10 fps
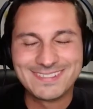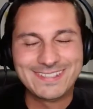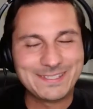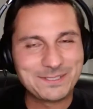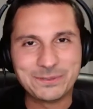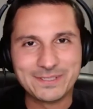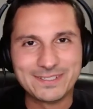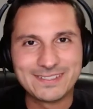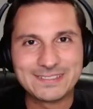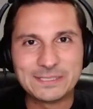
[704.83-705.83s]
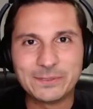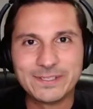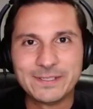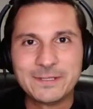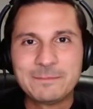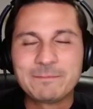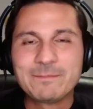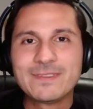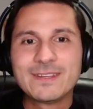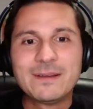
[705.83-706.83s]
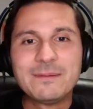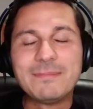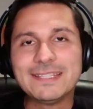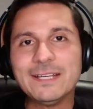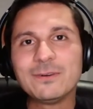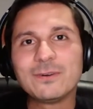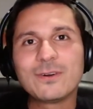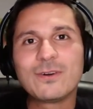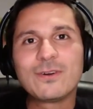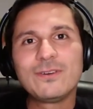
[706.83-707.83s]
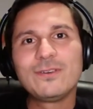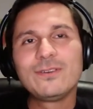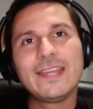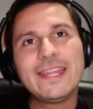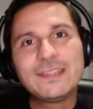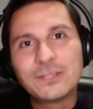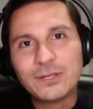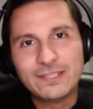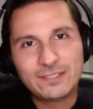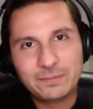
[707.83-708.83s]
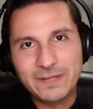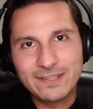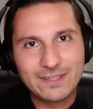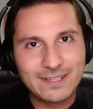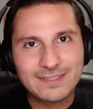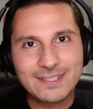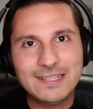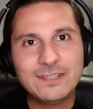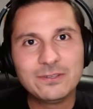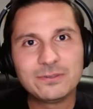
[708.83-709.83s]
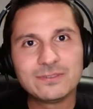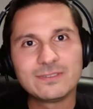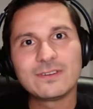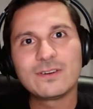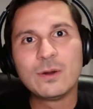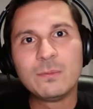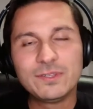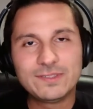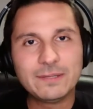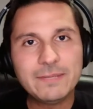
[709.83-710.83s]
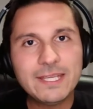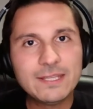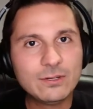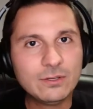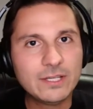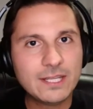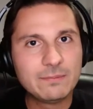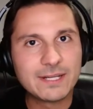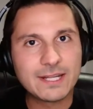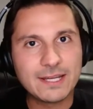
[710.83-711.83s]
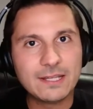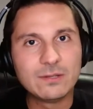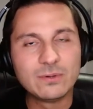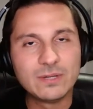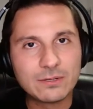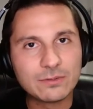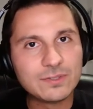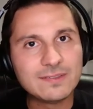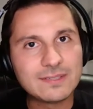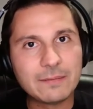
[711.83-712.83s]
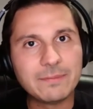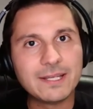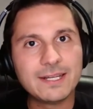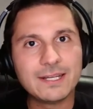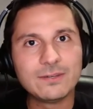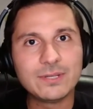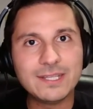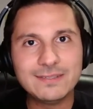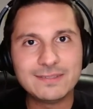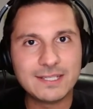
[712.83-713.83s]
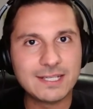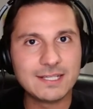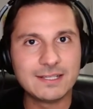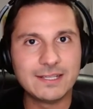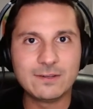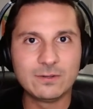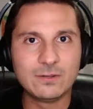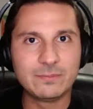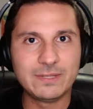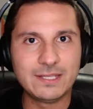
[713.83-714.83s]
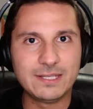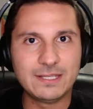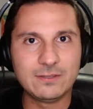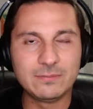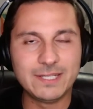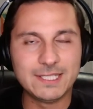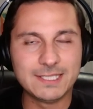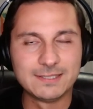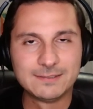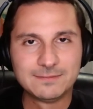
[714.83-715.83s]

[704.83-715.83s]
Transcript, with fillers: Qué chévere, qué chévere. Mateo, en toda esa experiencia que han tenido, ¿Cómo están viendo hoy el mercado o el ecosistema de la logística en Colombia y en Latinoamérica?